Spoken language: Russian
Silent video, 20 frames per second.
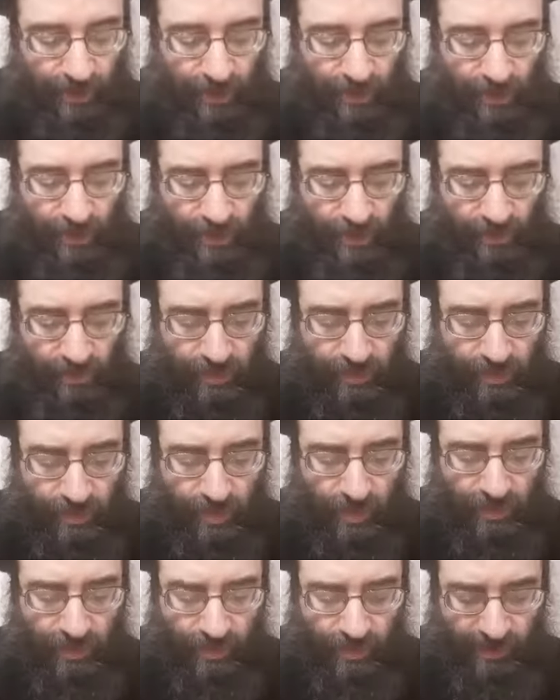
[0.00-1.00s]
что в
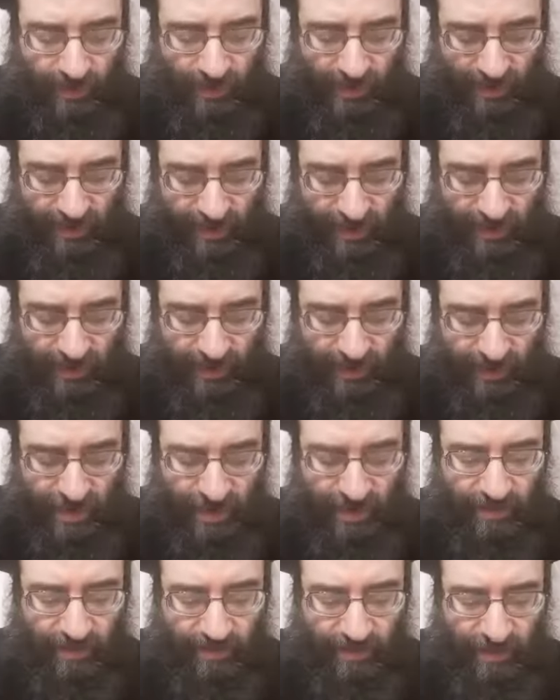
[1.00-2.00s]
Сукот, в последний
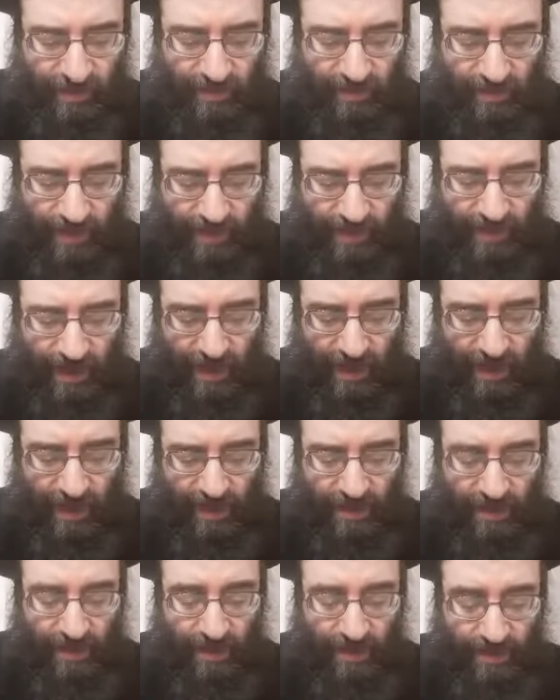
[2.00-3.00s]
день, вне земли
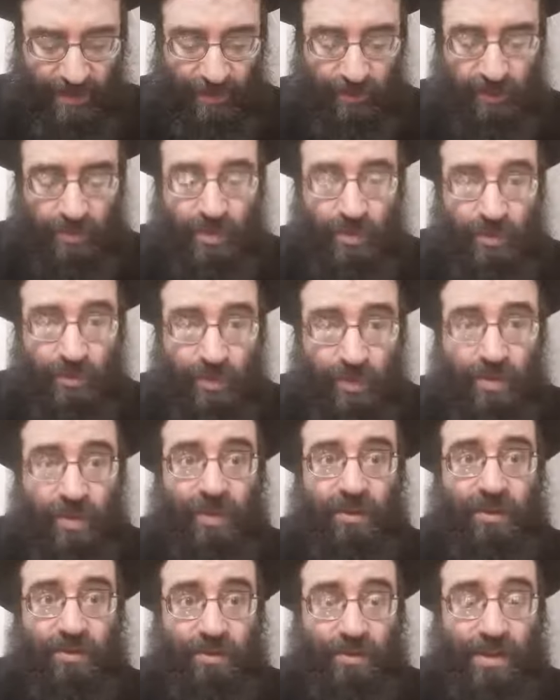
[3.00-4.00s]
Израиля, это уже не
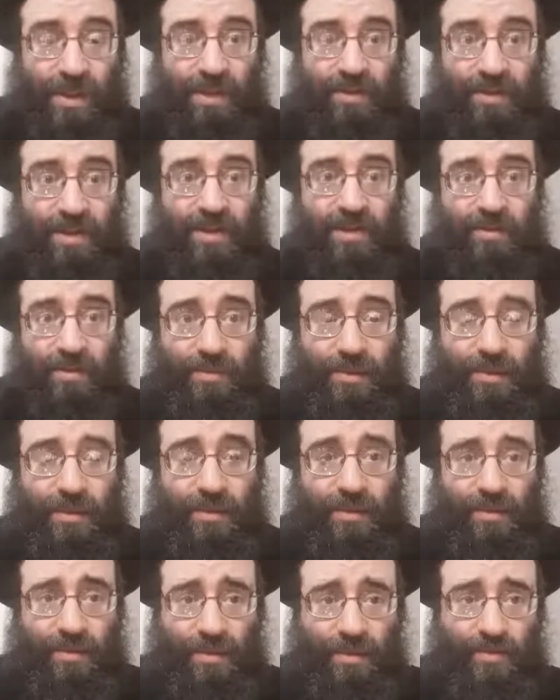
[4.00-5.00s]
Сукот, меня цель это вообще
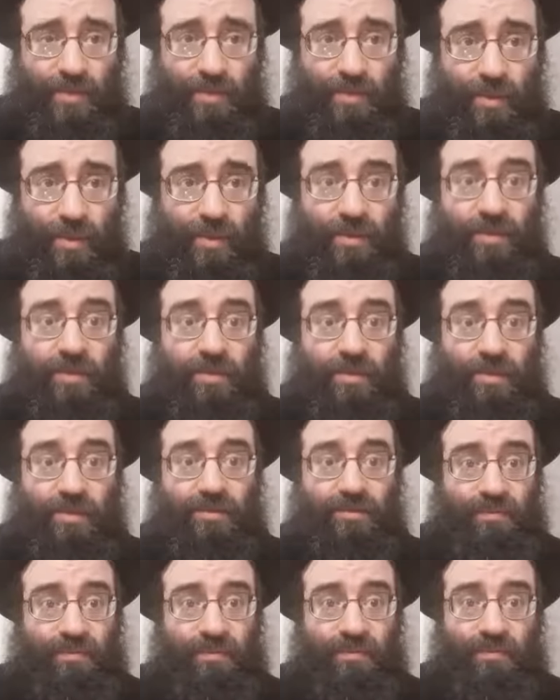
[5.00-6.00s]
не Сукот, ну,